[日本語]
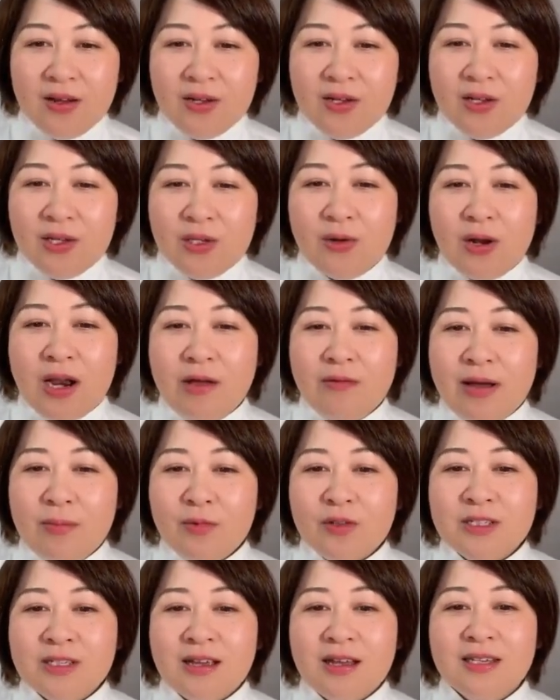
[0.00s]
それは
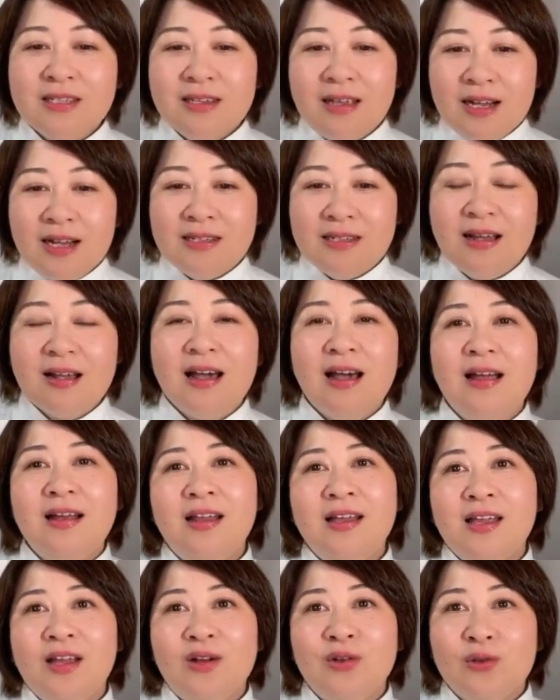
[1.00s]
もしかしたら社会
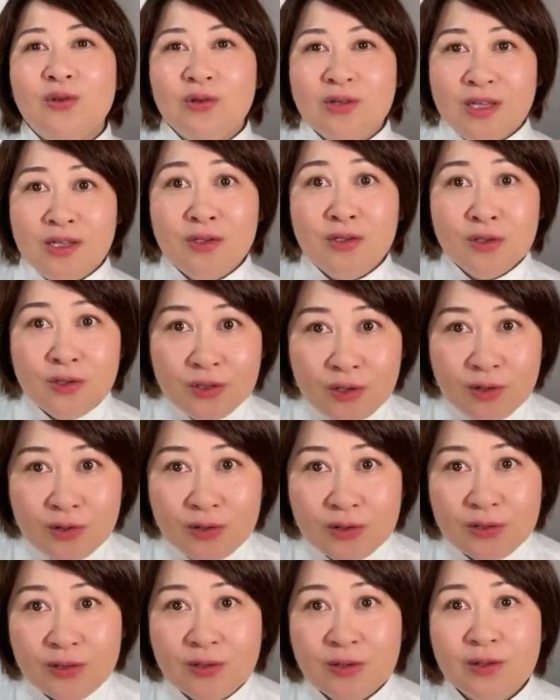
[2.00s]
に出る時、就
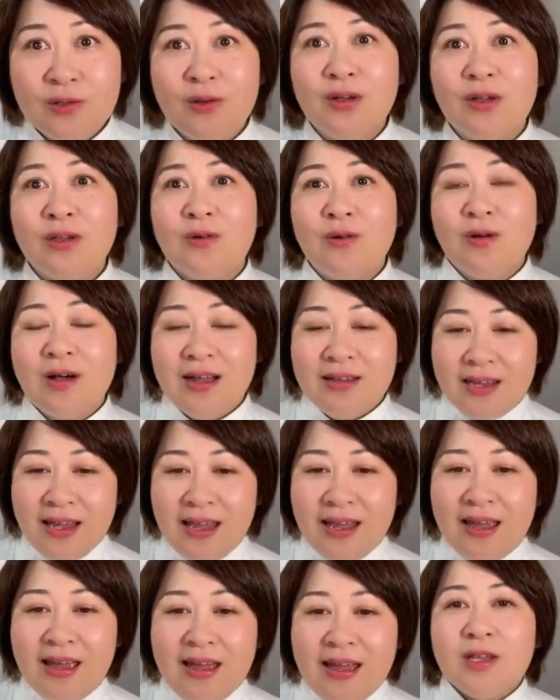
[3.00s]
職する時とかに、
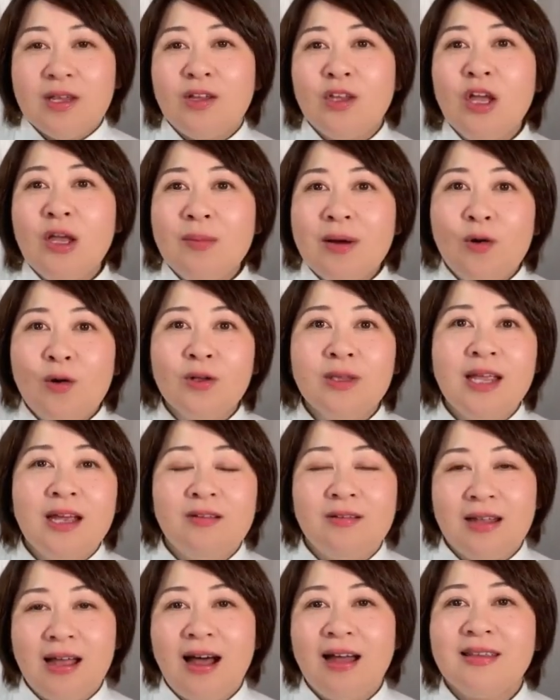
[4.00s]
例えば
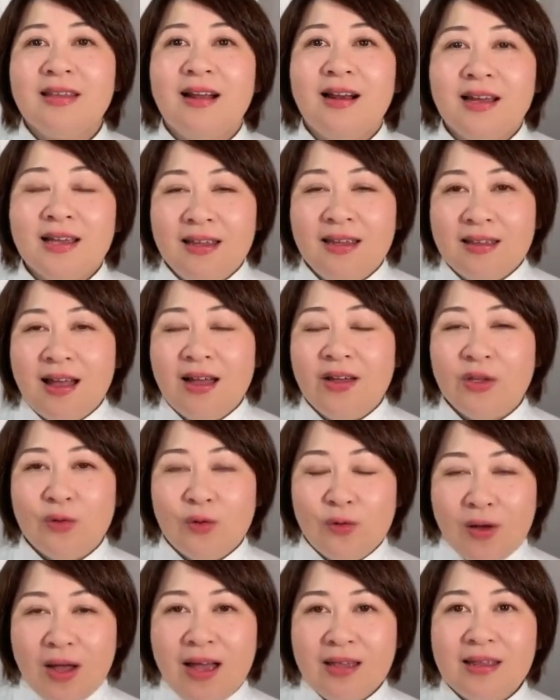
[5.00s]
ホテルで働きたい
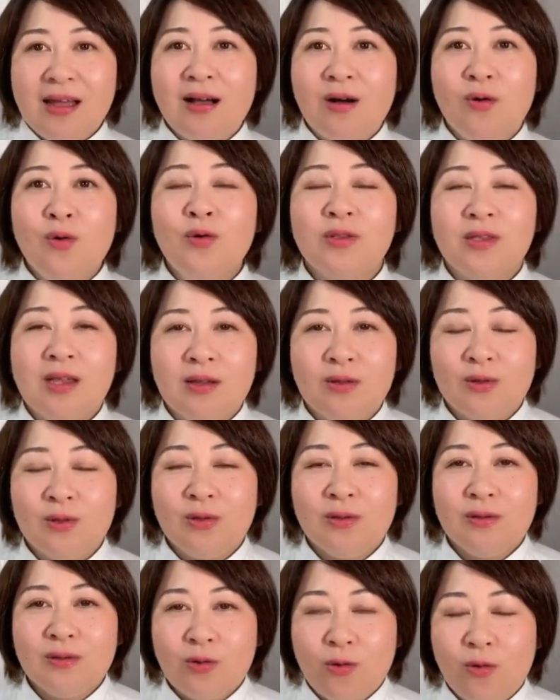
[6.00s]
とか、なんか大手の
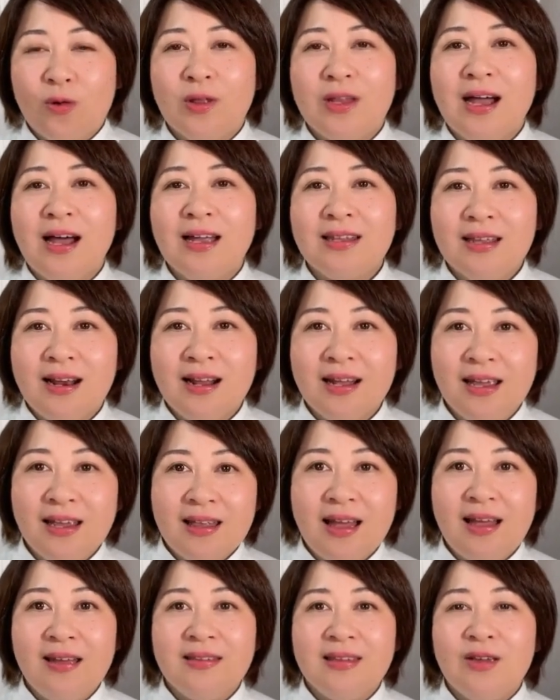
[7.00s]
ところで働き
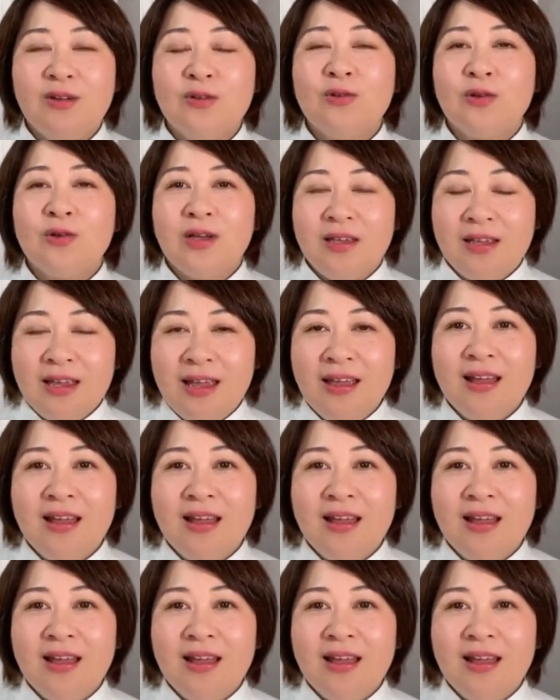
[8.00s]
たいっていう時に、